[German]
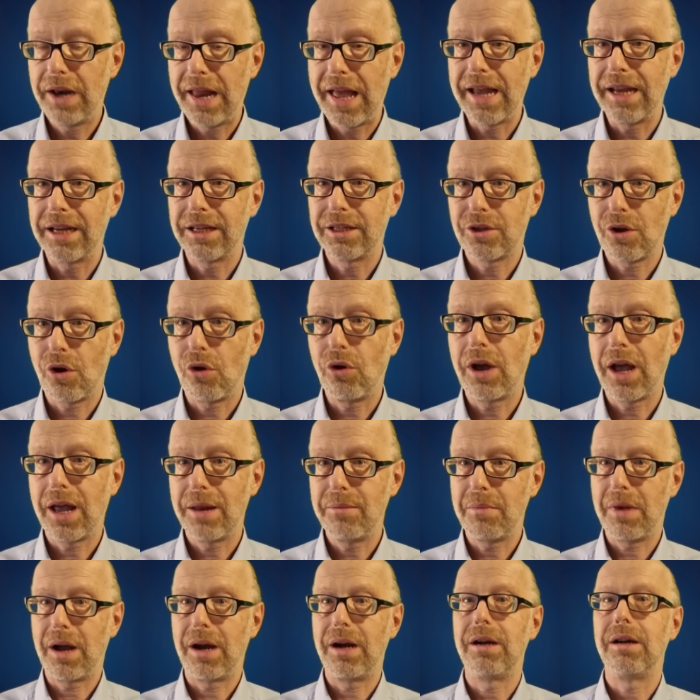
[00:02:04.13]
vielleicht auch
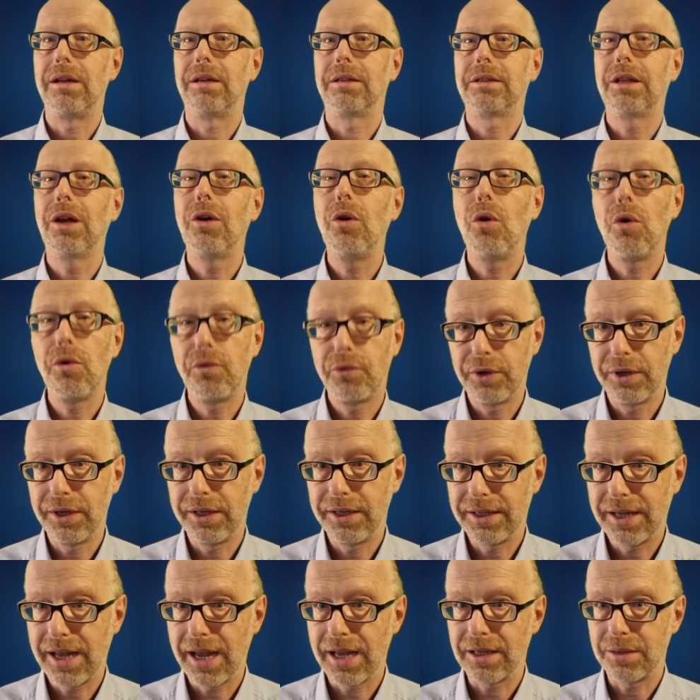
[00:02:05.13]
einmal der
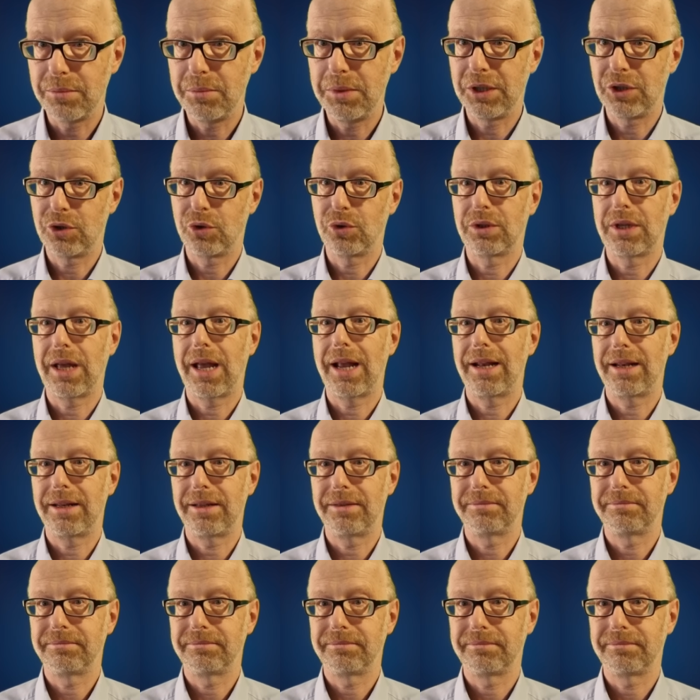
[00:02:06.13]
Öffentlichkeit mitzuteilen.